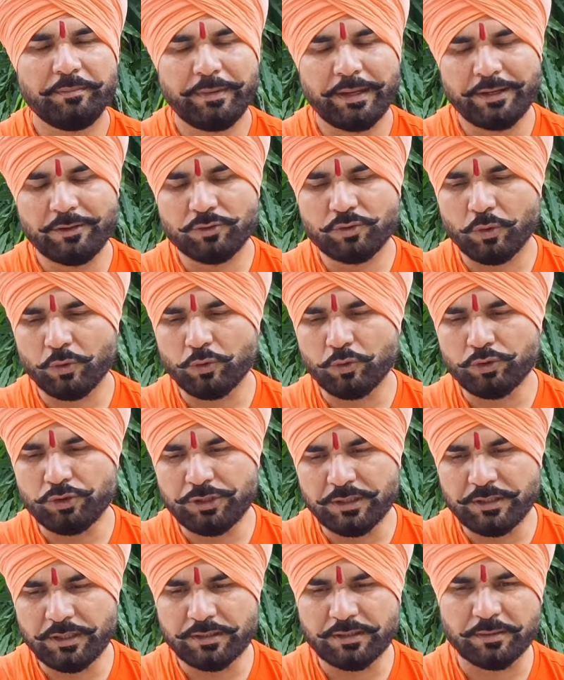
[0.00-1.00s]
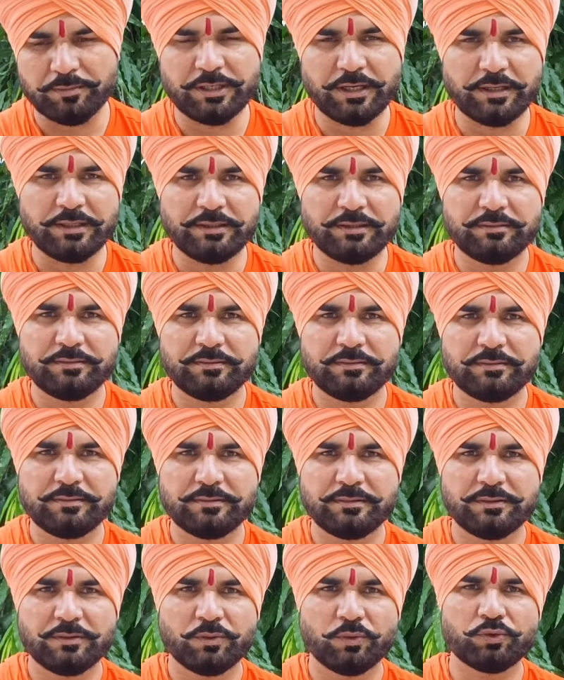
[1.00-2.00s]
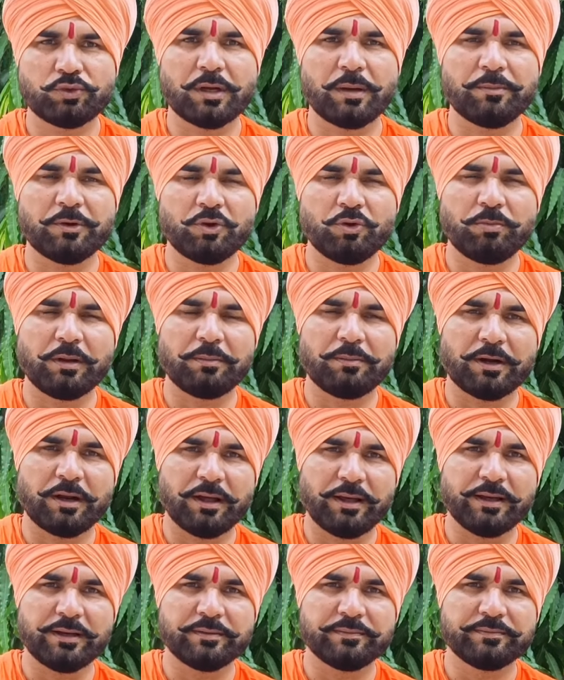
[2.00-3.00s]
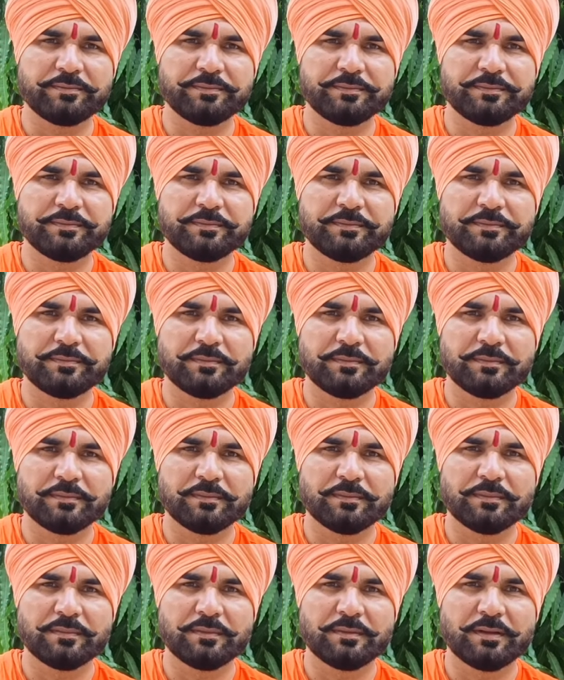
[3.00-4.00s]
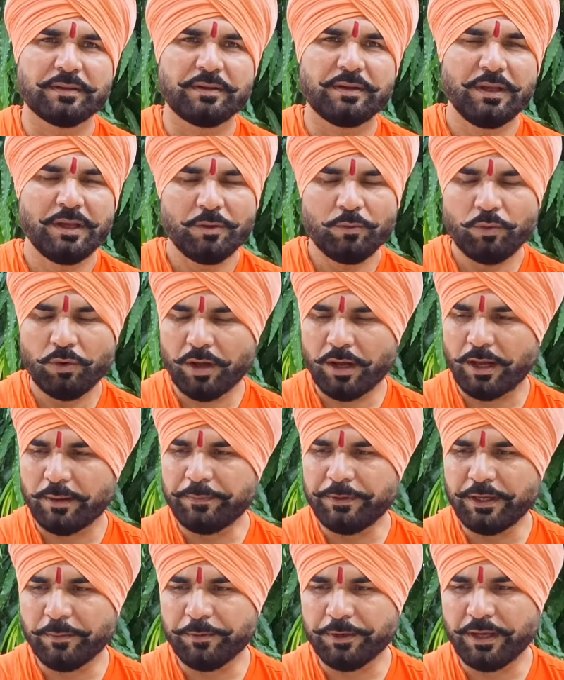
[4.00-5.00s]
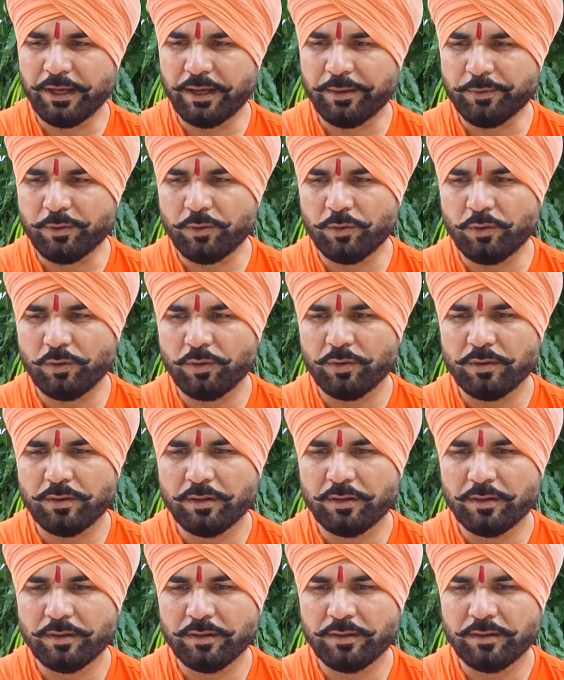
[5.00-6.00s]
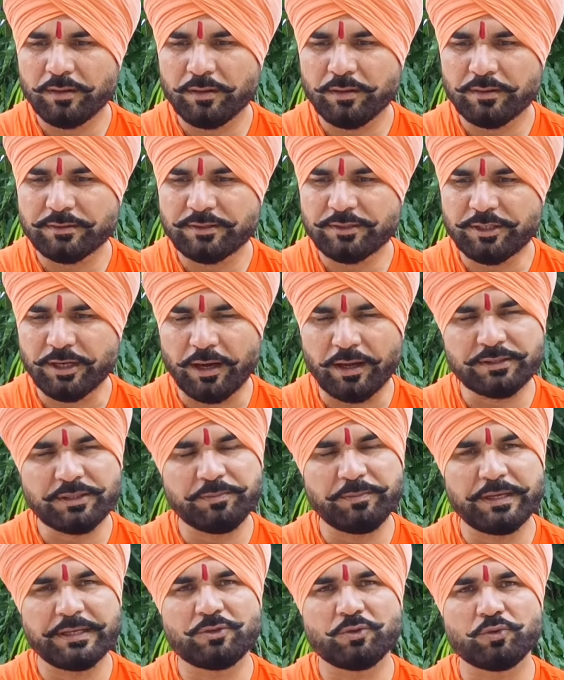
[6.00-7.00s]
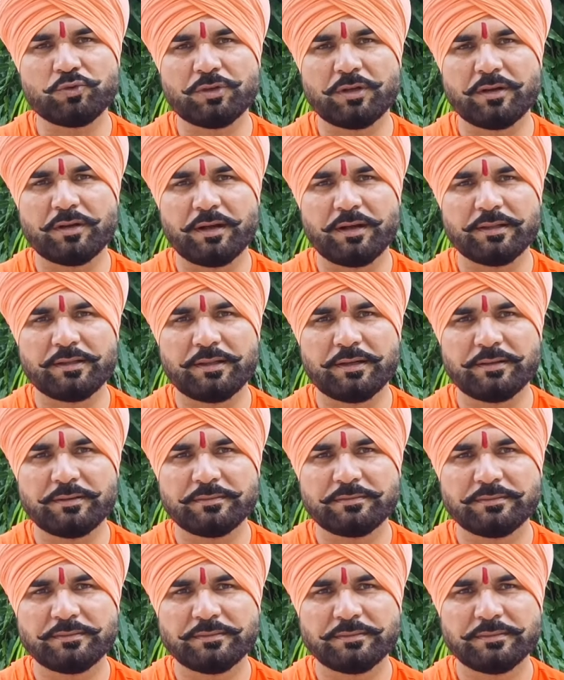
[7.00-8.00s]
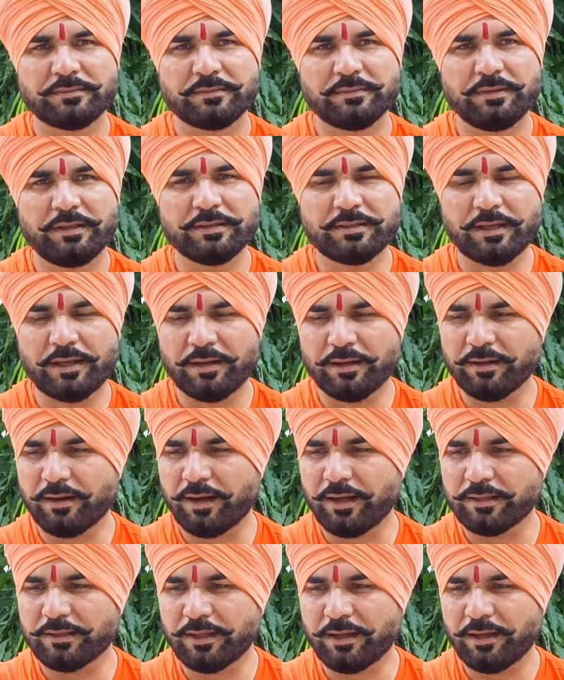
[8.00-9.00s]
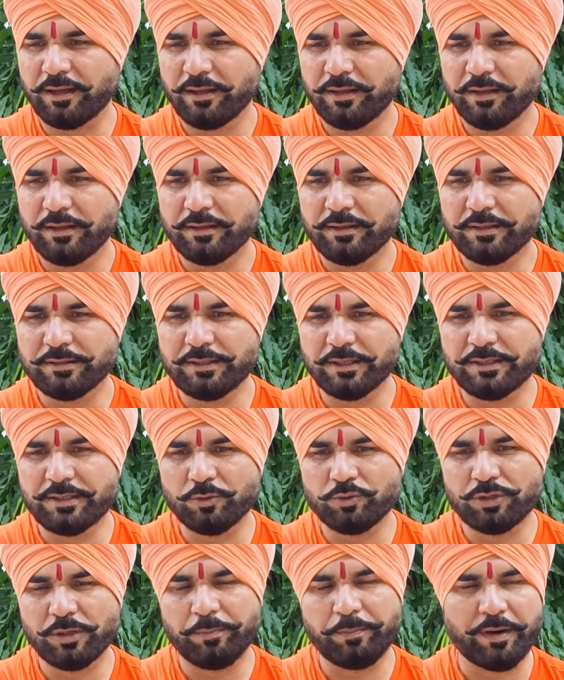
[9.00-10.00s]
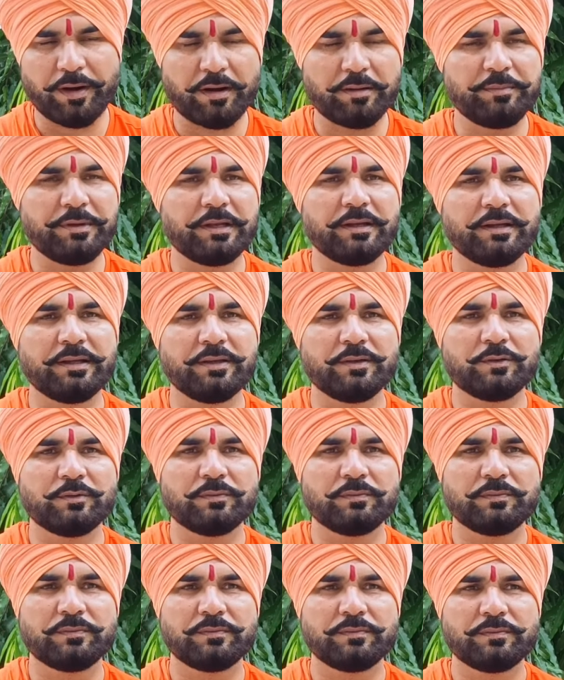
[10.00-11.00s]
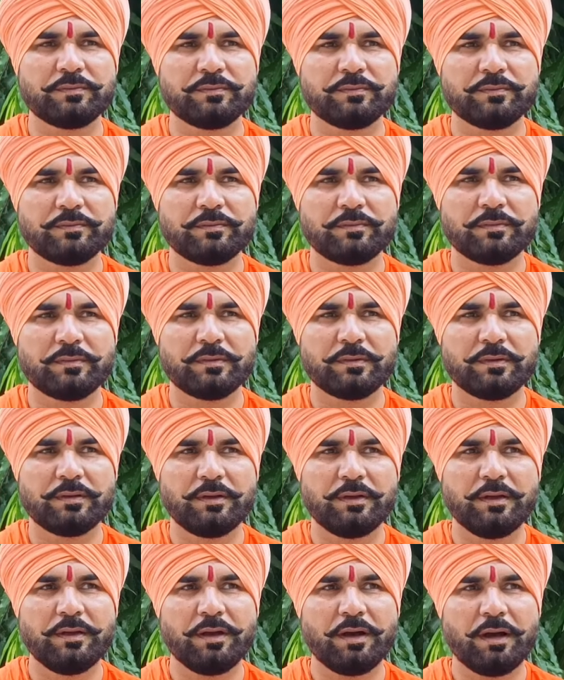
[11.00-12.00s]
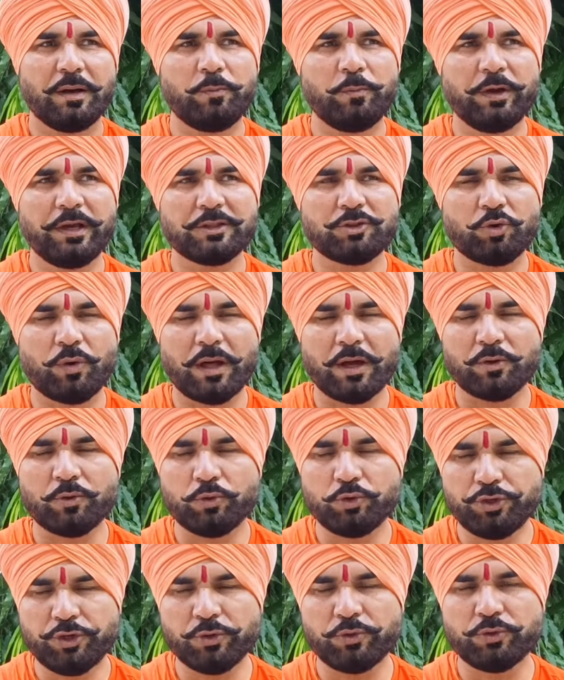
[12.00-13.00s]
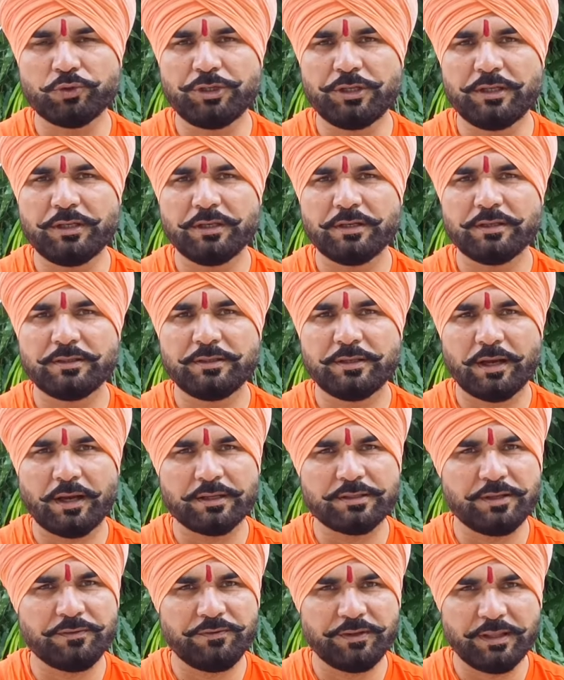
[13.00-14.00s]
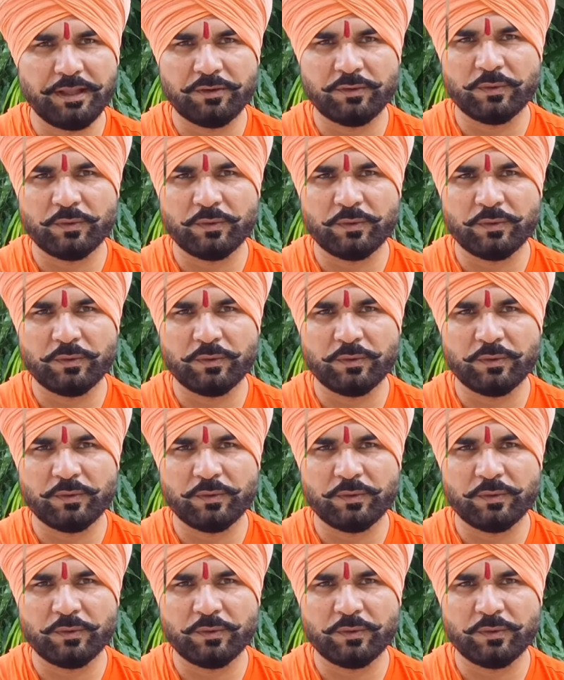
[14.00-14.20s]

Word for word: मैंने उसको कुछ चीज़ें समझाई उसका मनोबल बढ़ाया वो काफ़ी अपने आप को चार्ज महसूस कर रहा था ऐसा लग रहा था कि जैसे उसे प्राण मिल गए हों अब वह थोड़ा खुशी खुशी यहाँ से विदा